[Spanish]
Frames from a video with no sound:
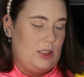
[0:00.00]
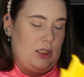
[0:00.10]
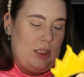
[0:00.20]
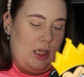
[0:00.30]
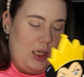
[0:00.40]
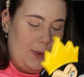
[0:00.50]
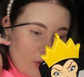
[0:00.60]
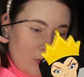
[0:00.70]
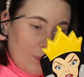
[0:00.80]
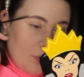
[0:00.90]
Y
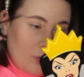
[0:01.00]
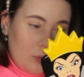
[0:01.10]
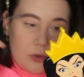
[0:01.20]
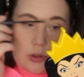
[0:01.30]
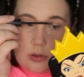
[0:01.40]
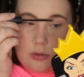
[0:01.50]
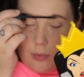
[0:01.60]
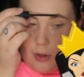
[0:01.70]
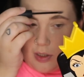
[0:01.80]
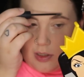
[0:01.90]
no me pongo mucho,
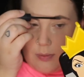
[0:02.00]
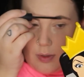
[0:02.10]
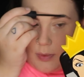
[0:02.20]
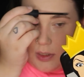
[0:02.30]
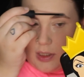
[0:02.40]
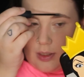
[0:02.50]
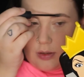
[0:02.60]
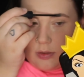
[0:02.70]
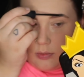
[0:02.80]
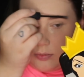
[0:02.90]
porque simplemente
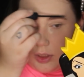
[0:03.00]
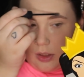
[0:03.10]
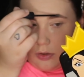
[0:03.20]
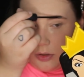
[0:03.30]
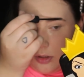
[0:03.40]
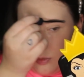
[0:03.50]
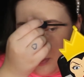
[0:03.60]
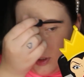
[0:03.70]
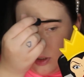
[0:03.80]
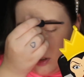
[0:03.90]
es que no se
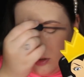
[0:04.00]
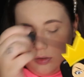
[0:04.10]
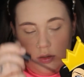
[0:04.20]
despeinen.